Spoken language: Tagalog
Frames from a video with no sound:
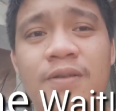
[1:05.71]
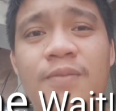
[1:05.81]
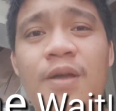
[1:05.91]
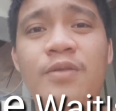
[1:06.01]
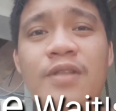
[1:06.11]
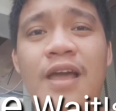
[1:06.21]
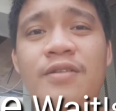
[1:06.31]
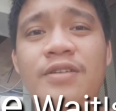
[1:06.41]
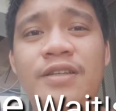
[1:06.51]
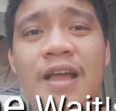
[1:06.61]
Meron
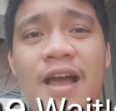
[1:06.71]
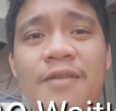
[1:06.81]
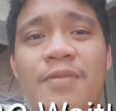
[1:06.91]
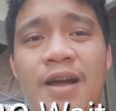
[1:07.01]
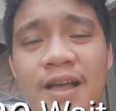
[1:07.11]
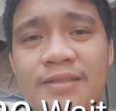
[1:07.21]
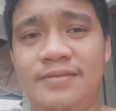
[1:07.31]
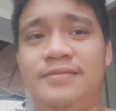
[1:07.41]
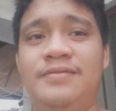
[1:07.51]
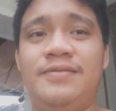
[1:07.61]
tayong inaabangan.
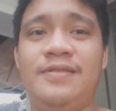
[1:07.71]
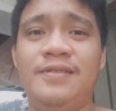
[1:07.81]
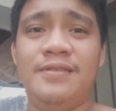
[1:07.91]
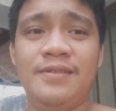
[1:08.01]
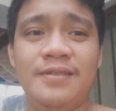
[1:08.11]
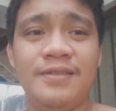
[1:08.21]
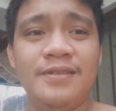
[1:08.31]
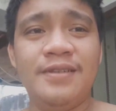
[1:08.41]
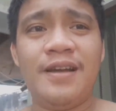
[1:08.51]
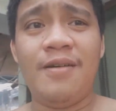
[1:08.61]

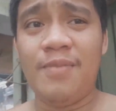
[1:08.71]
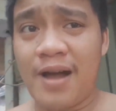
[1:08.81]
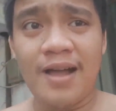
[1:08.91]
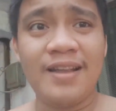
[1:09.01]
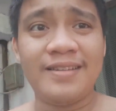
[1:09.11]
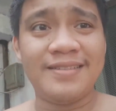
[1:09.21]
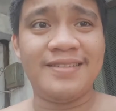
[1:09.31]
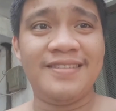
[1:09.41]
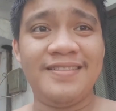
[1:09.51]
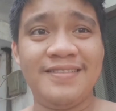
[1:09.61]
Abangan.
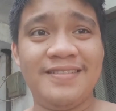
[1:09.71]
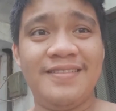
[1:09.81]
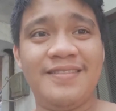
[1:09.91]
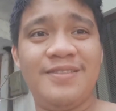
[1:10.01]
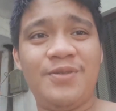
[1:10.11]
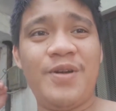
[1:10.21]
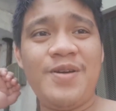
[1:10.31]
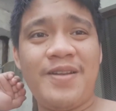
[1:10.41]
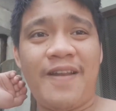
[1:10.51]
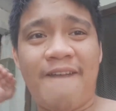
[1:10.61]
So, ayun.